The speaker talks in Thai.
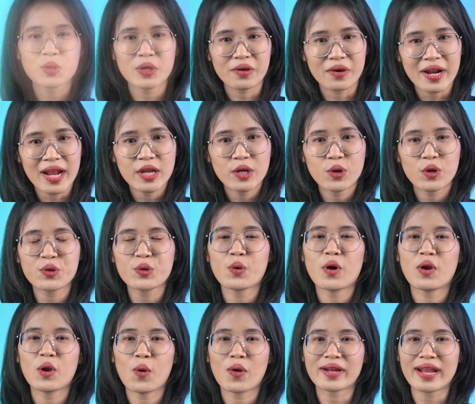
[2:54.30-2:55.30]
ส่วนใครโดน
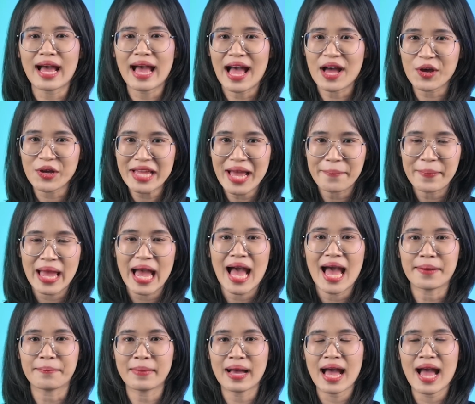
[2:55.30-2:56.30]
ทัวลงนะคะก็อย่าไป
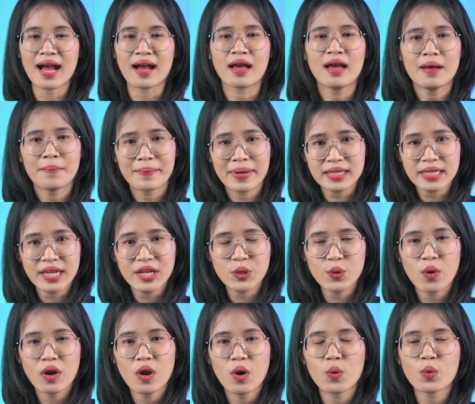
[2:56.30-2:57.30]
อ่านมาก บางที
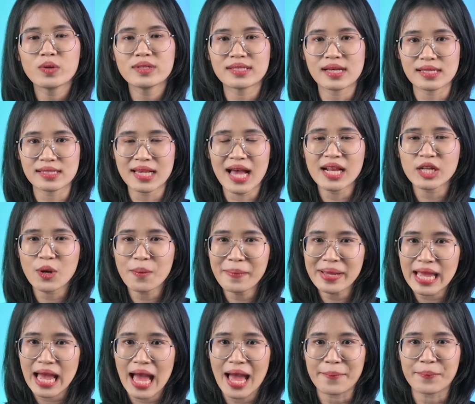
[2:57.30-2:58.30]
ทัวลงคุณชัดชาติก็
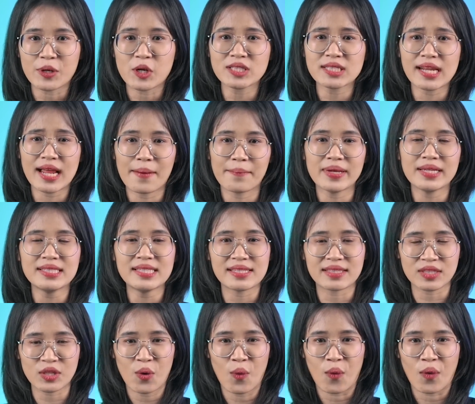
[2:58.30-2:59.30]
ไม่อ่านเพราะจะทำให้จิ
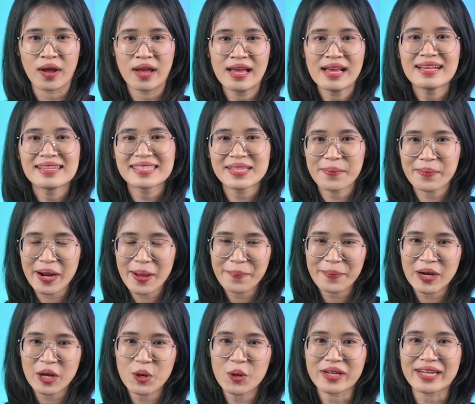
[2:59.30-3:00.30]
ตตกสำหรับ
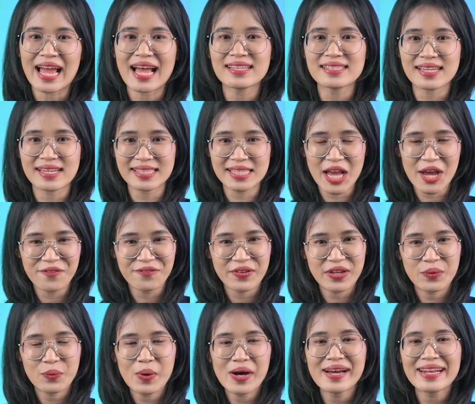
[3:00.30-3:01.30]
ปรากฏการชัดชาติฟีเวอ